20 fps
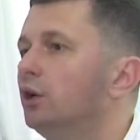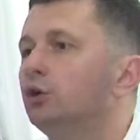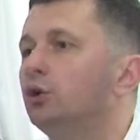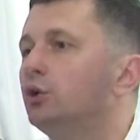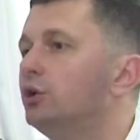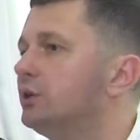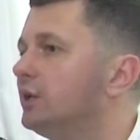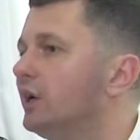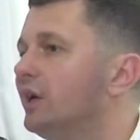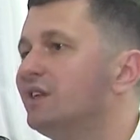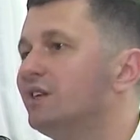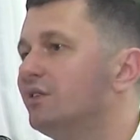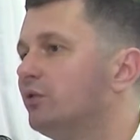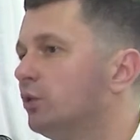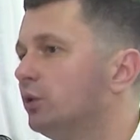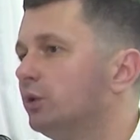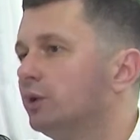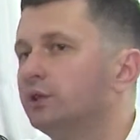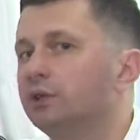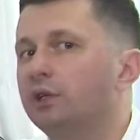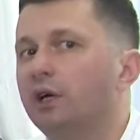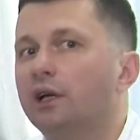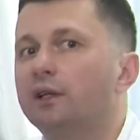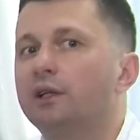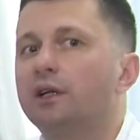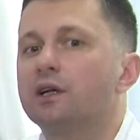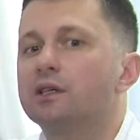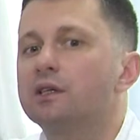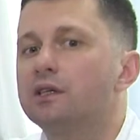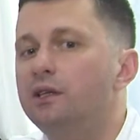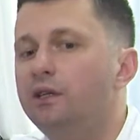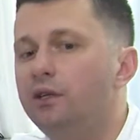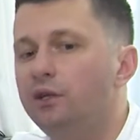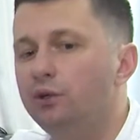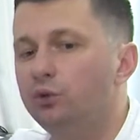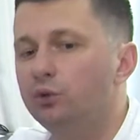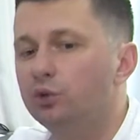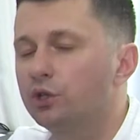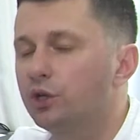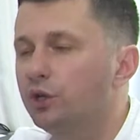То есть эти волосы отросли
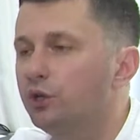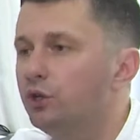и уже